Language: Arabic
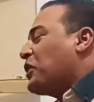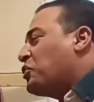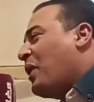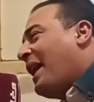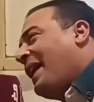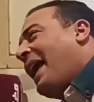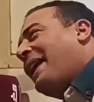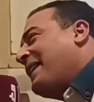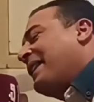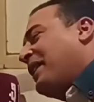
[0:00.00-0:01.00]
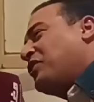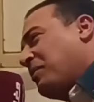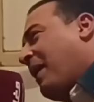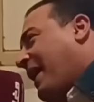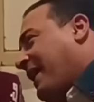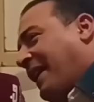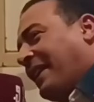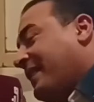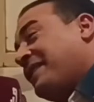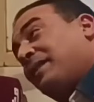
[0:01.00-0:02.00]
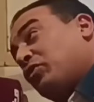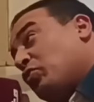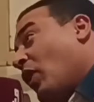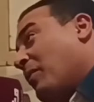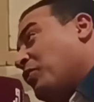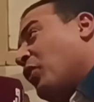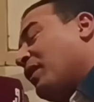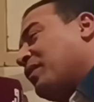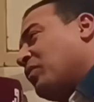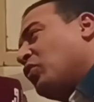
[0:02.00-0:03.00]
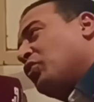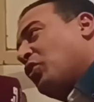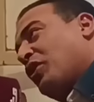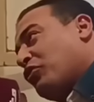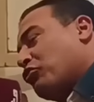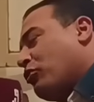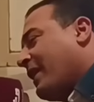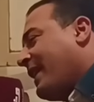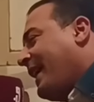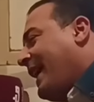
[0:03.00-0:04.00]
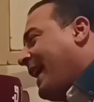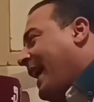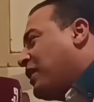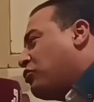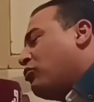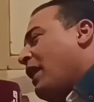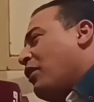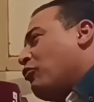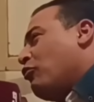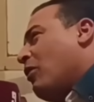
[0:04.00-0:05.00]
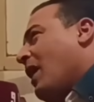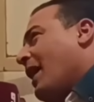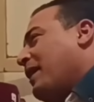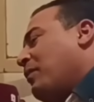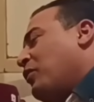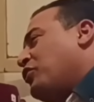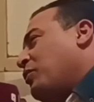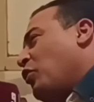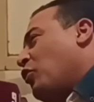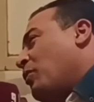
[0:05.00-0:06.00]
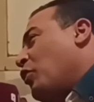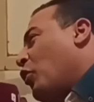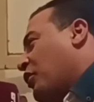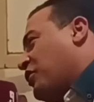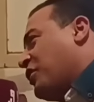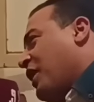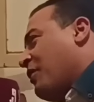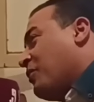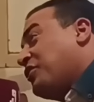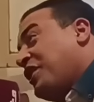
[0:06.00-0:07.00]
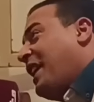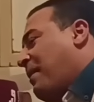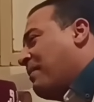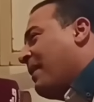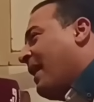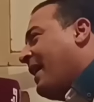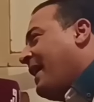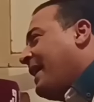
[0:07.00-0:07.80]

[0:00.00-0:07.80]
كسؤال اخير عندي معاك يعني عطيتك مجموعه من النقط في الموضوع وكنشكرك هذا السؤال هو انت بحكم الاخت ديالك انت العمه